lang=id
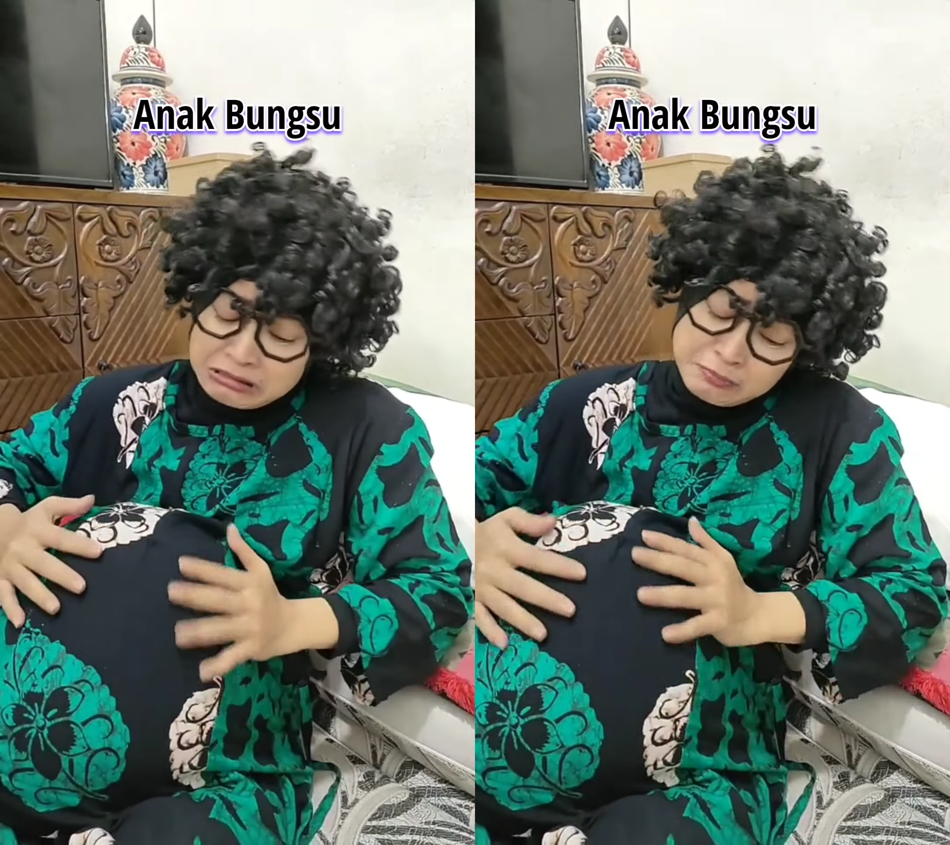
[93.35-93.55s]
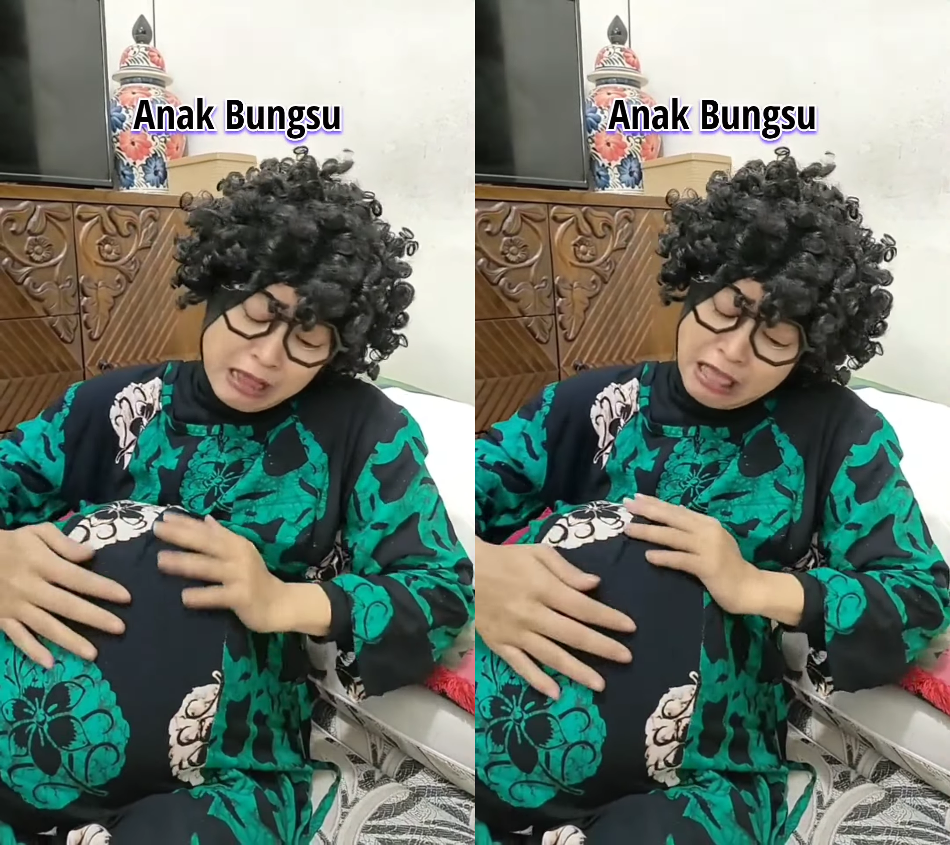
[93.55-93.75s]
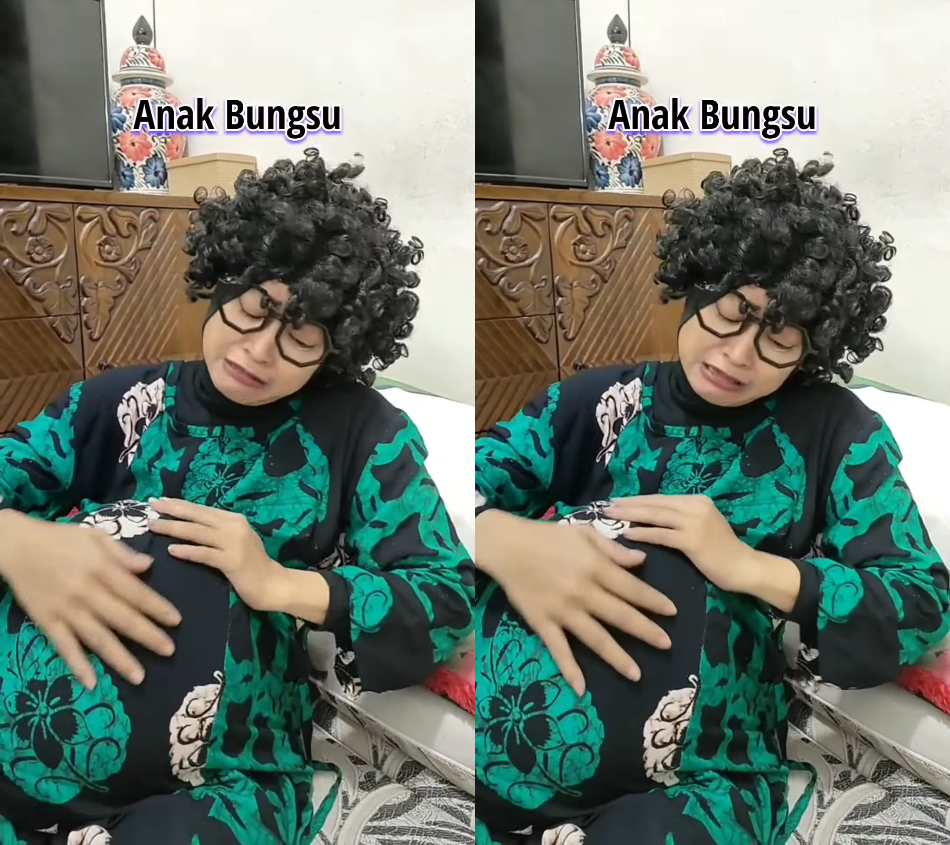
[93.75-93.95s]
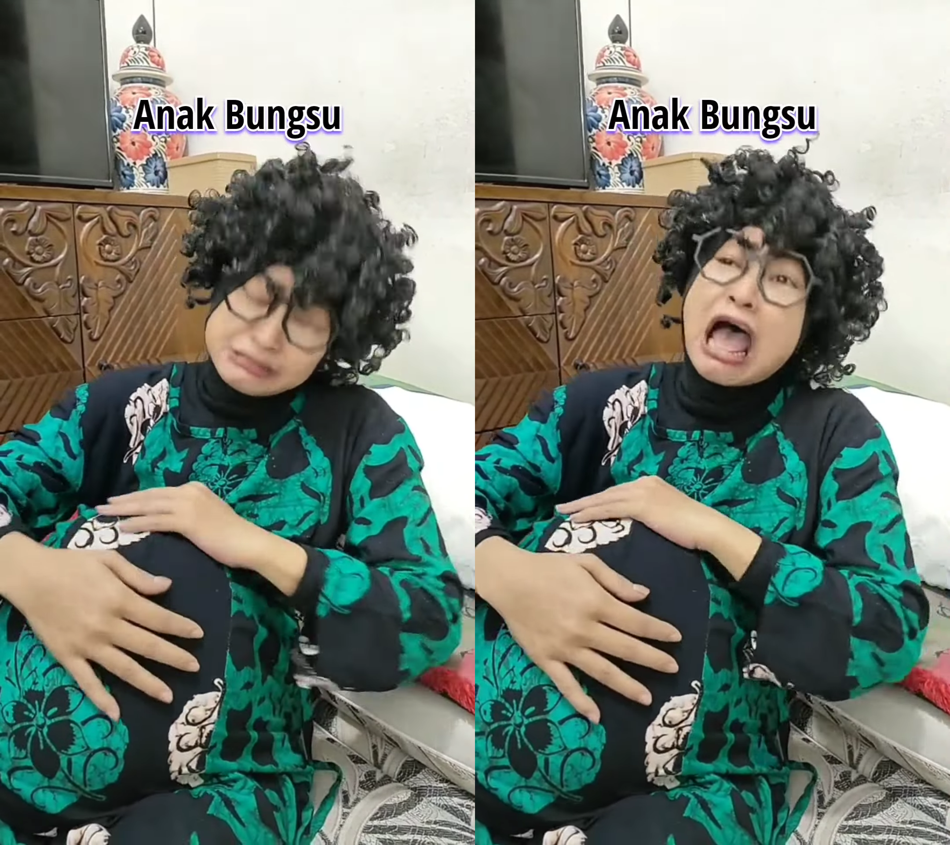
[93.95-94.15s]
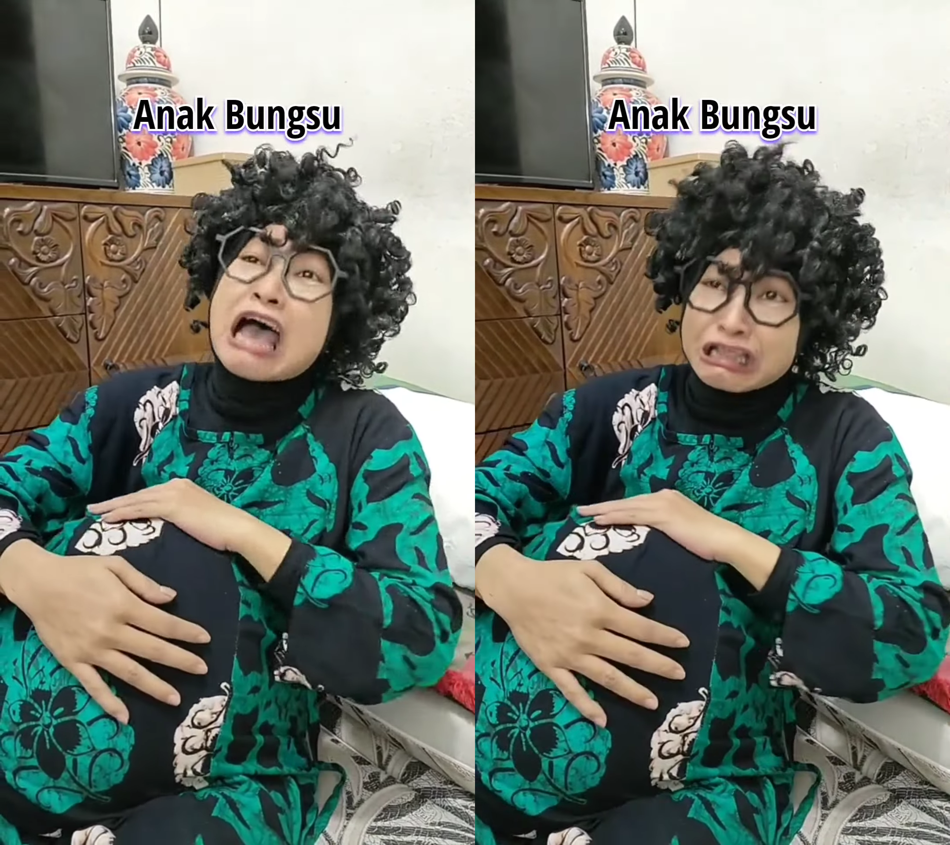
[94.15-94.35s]
Kepalanya jangan
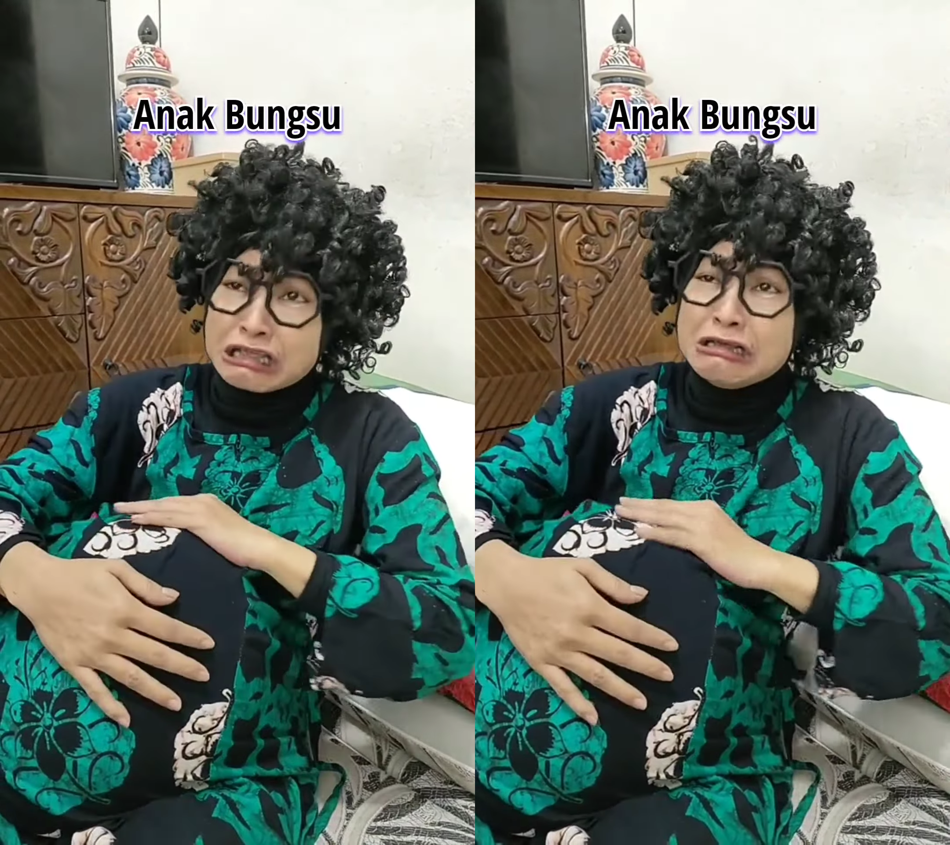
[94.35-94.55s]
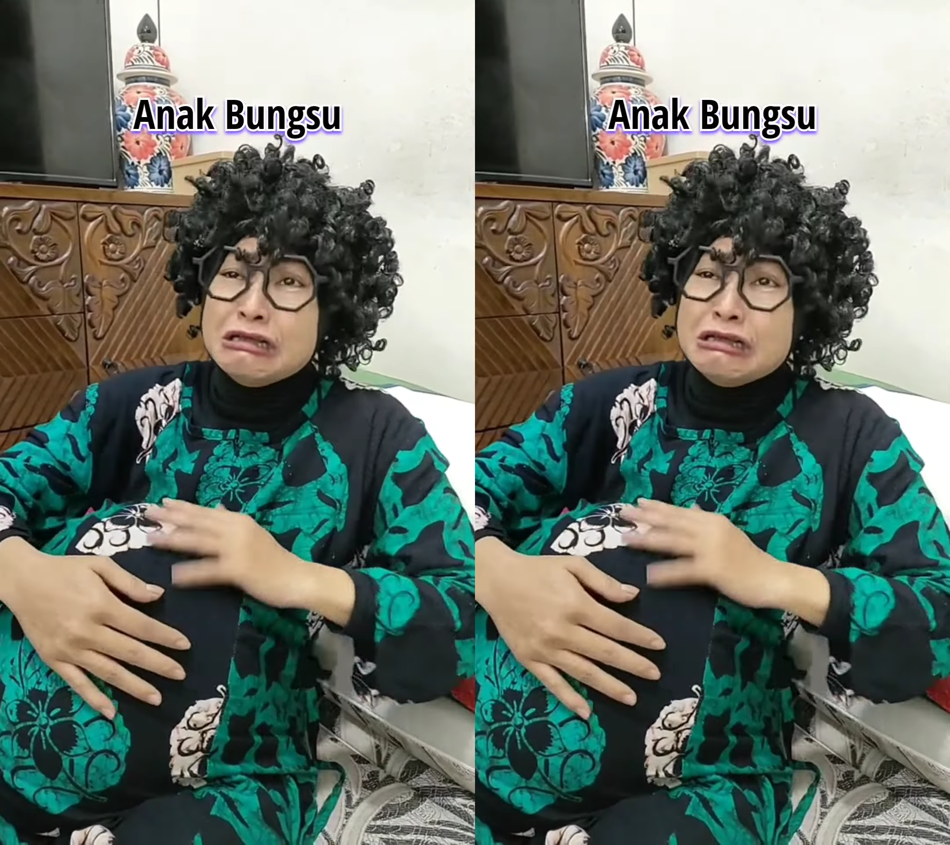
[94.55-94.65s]
ditarik,